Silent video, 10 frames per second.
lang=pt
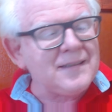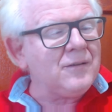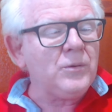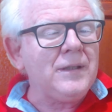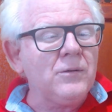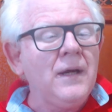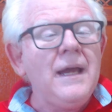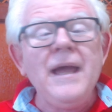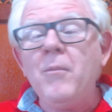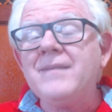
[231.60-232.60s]
tranquilo.
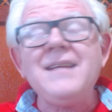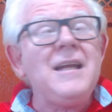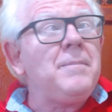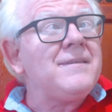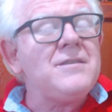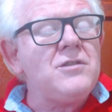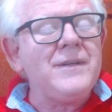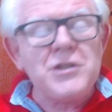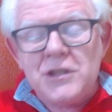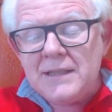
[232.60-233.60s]
É uma série para se
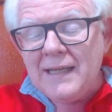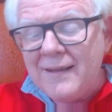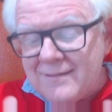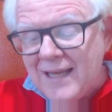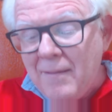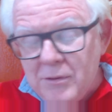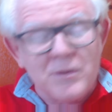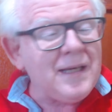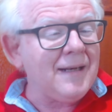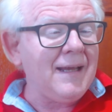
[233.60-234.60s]
divertir. E ela sabe o
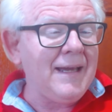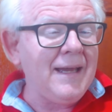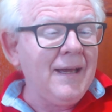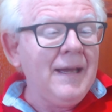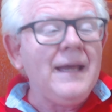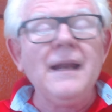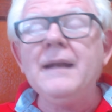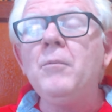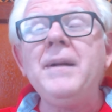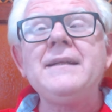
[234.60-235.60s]
que ela é. Ela
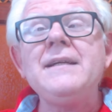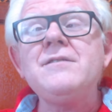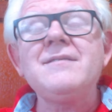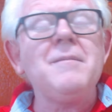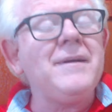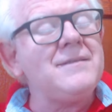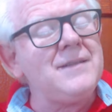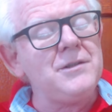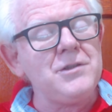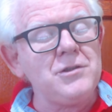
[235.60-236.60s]
não pretende ser mais
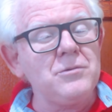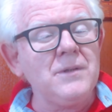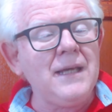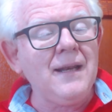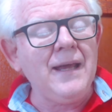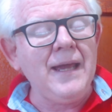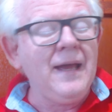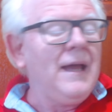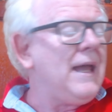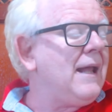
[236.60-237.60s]
inteligente do que ela
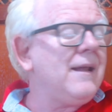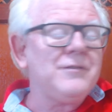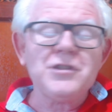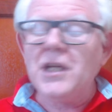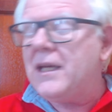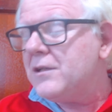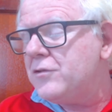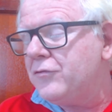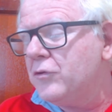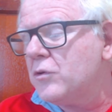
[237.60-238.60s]
é. Ela é cheia
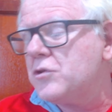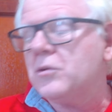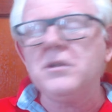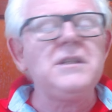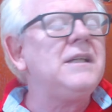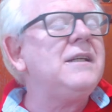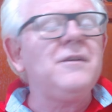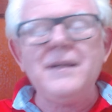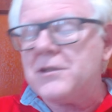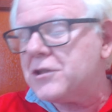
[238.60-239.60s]
de furo de
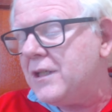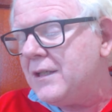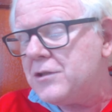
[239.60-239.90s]
roteiro, ela é cheia